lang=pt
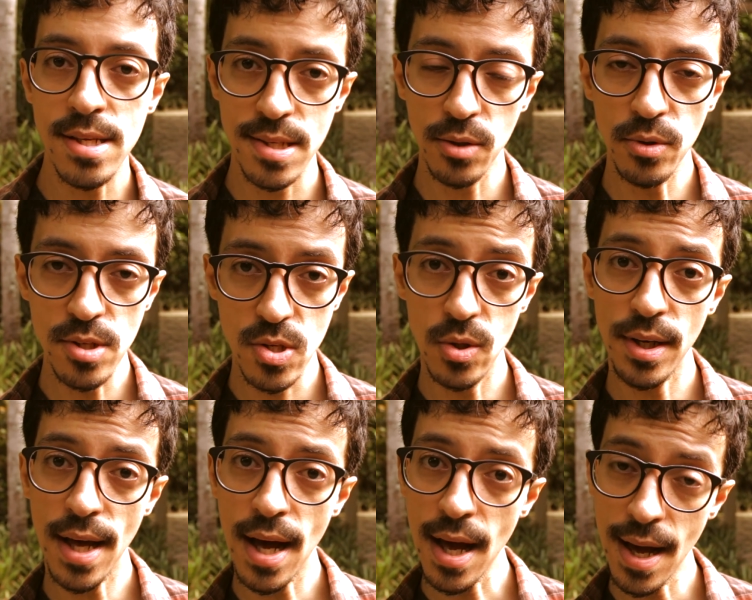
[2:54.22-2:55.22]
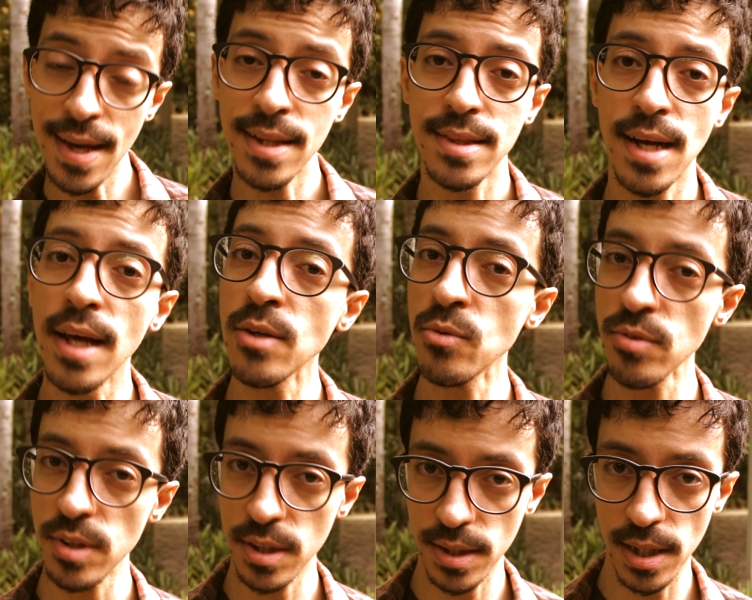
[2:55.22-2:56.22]
a se condicionar, a entrar em um
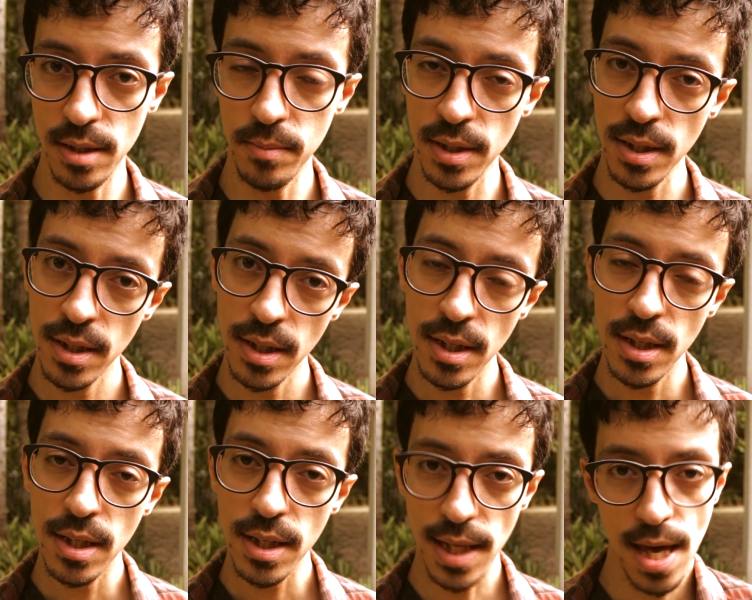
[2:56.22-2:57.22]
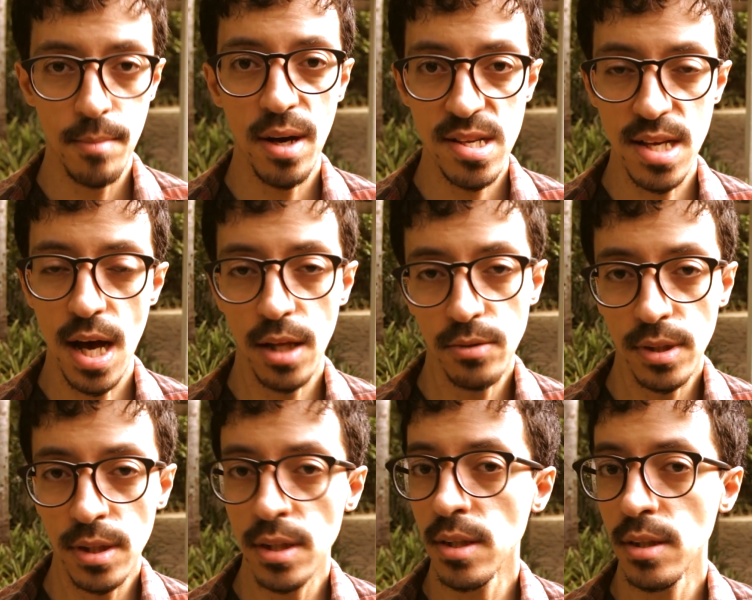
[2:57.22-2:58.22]
sistema que é baseado
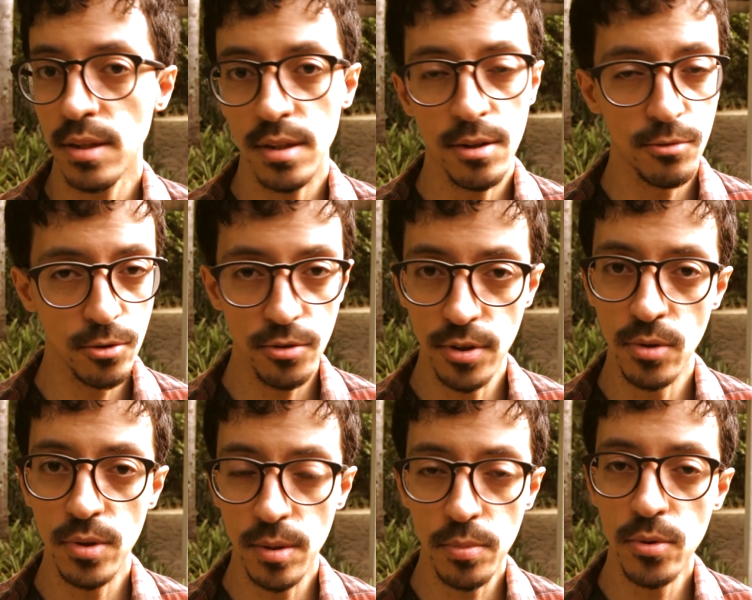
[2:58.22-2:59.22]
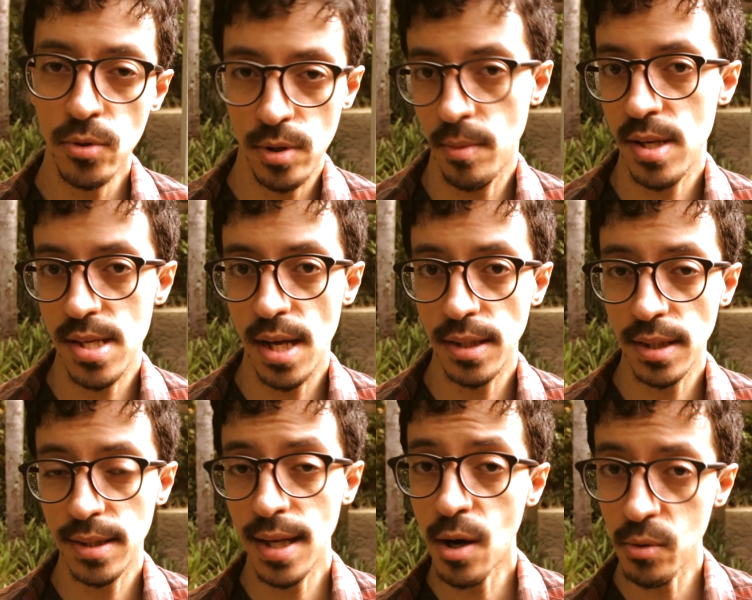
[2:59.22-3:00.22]
em evolução o tempo todo, é baseado em
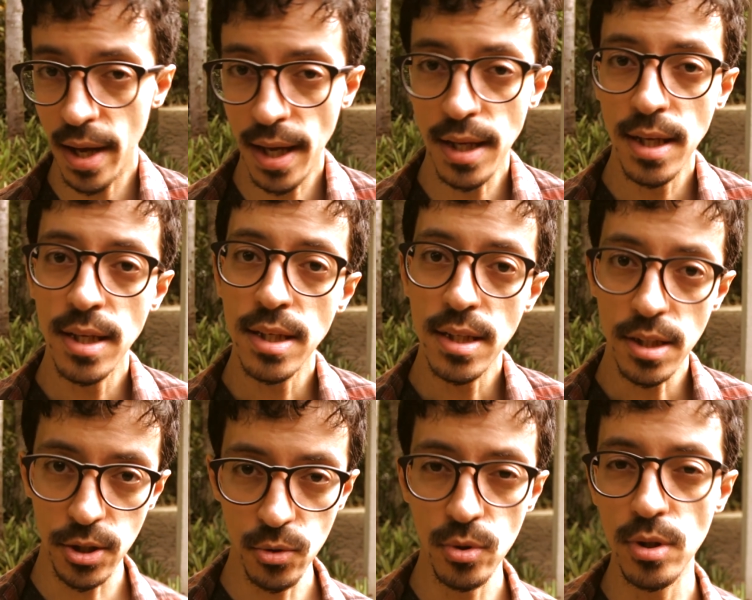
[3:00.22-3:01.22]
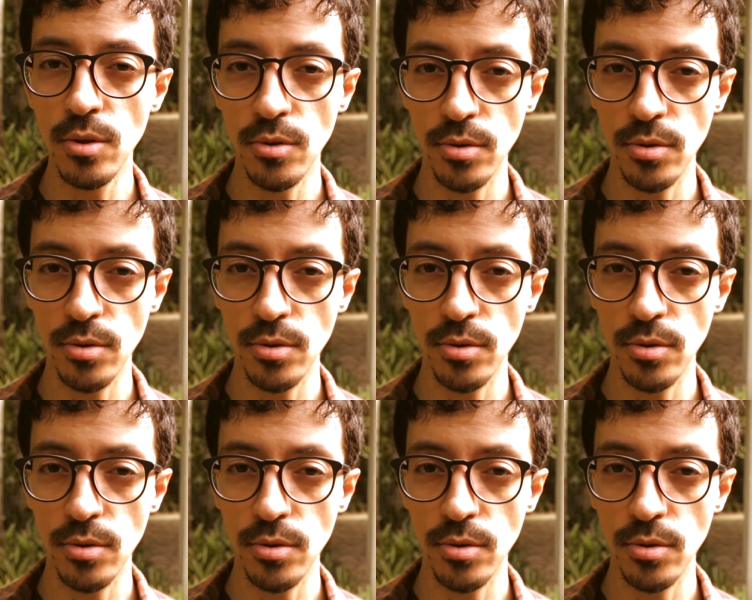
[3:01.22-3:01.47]
ter alguém de olho